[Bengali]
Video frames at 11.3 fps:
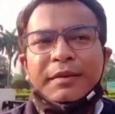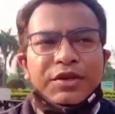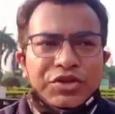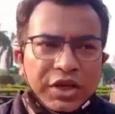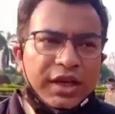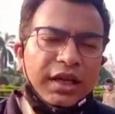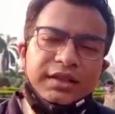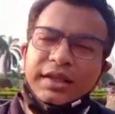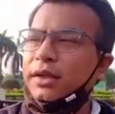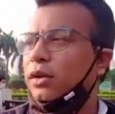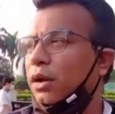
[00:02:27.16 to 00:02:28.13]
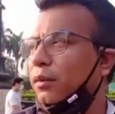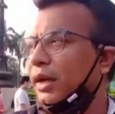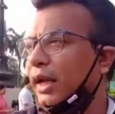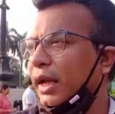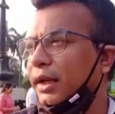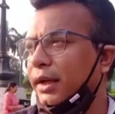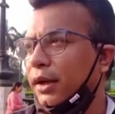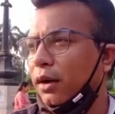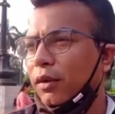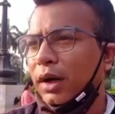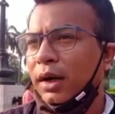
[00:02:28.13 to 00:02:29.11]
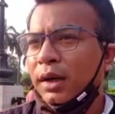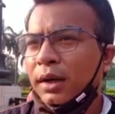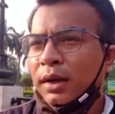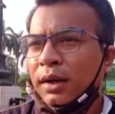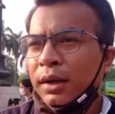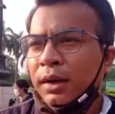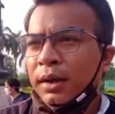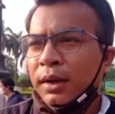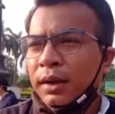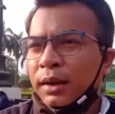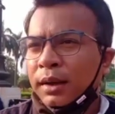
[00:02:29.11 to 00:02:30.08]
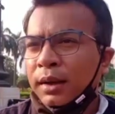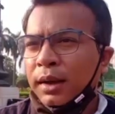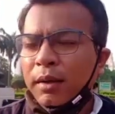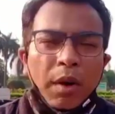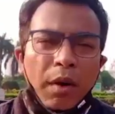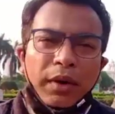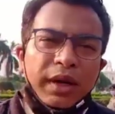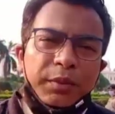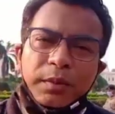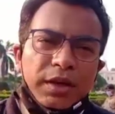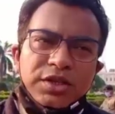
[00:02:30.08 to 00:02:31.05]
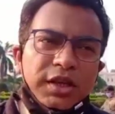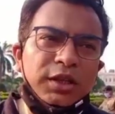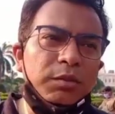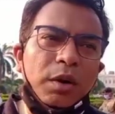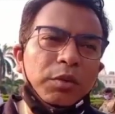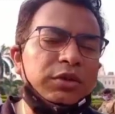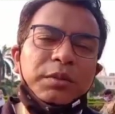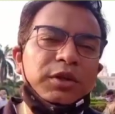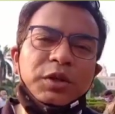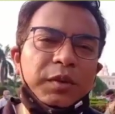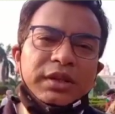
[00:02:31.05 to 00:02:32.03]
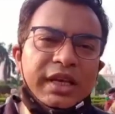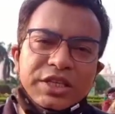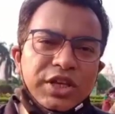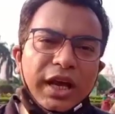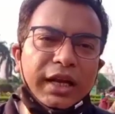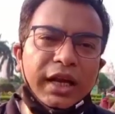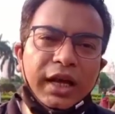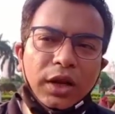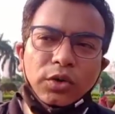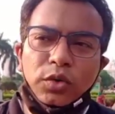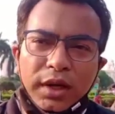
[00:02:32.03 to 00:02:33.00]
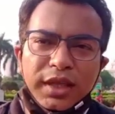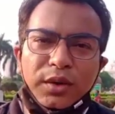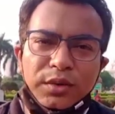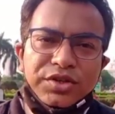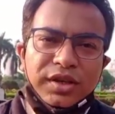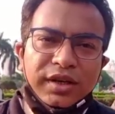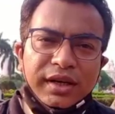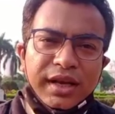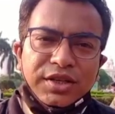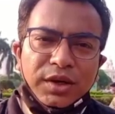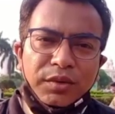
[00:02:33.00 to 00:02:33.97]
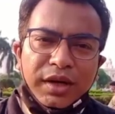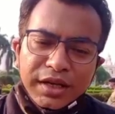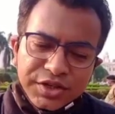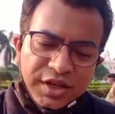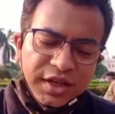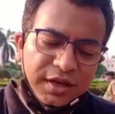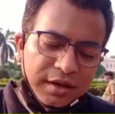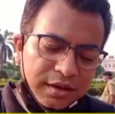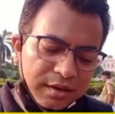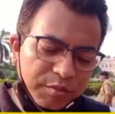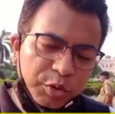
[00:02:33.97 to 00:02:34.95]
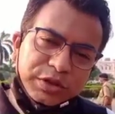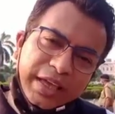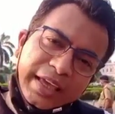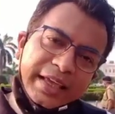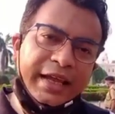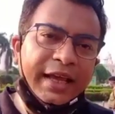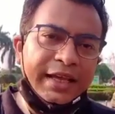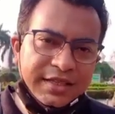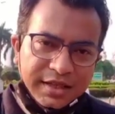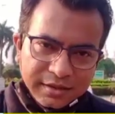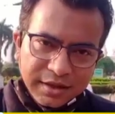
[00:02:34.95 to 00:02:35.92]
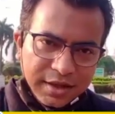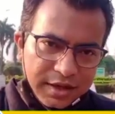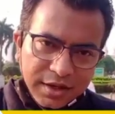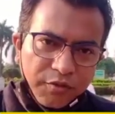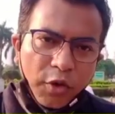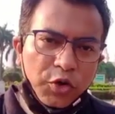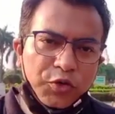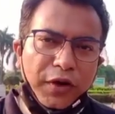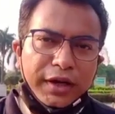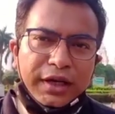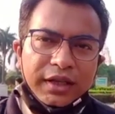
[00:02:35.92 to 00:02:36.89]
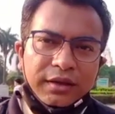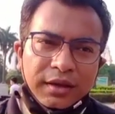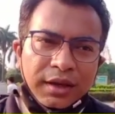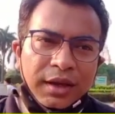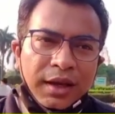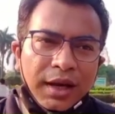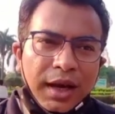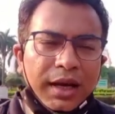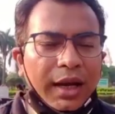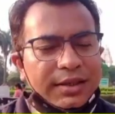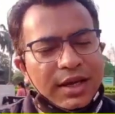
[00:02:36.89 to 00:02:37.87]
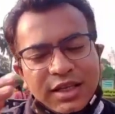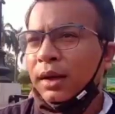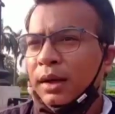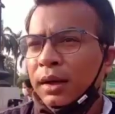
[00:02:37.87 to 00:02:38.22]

এবার সেখান থেকে ধরো আমার ক্যান্ডিডেট হওয়া এবং ভবানীপুরবাসী কিন্তু মমতা বন্দ্যোপাধ্যায়কে চায় না কারণ দু হাজার উনিশের ইলেকশন উনি নিজের বুথে হেরে গেছেন ভোট পাননি আর হাজার